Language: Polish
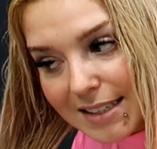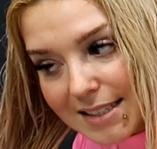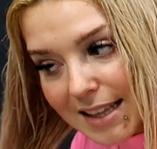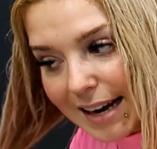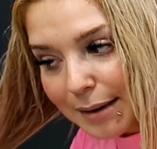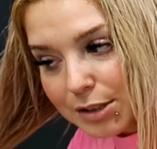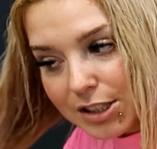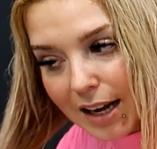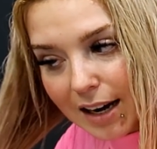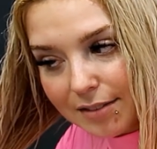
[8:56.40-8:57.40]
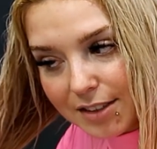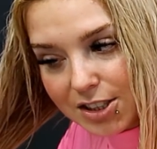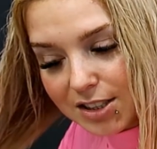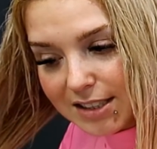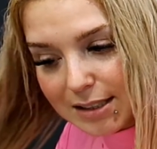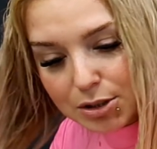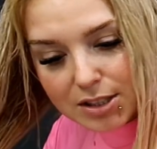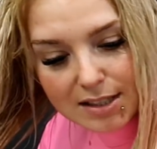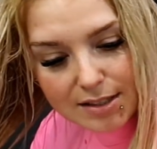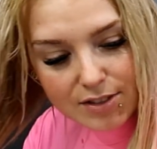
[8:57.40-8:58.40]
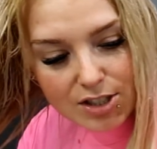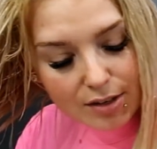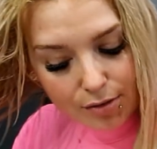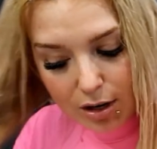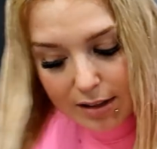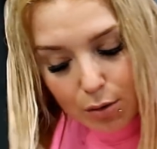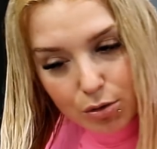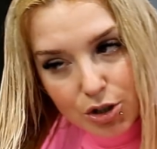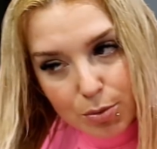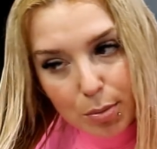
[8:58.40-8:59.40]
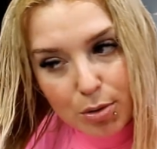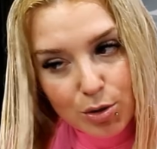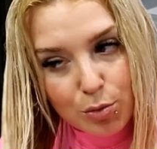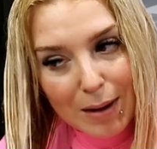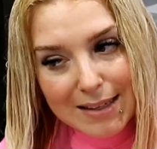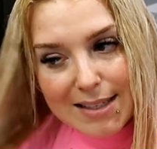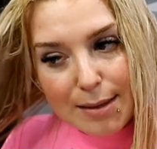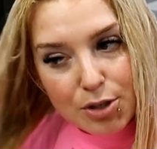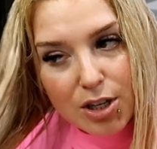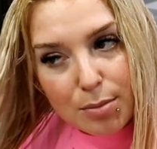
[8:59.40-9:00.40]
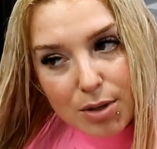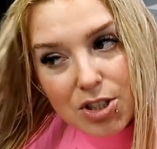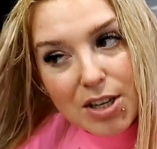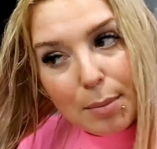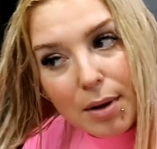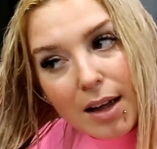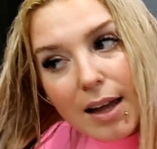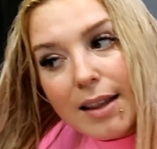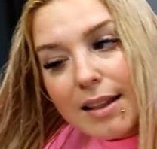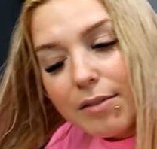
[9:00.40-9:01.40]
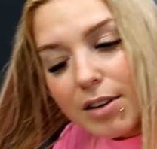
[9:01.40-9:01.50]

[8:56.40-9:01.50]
Staram się, ale wiecie, nie chcę mi się. Zazwyczaj wolę nałożyć po prostu maskę przed myciem na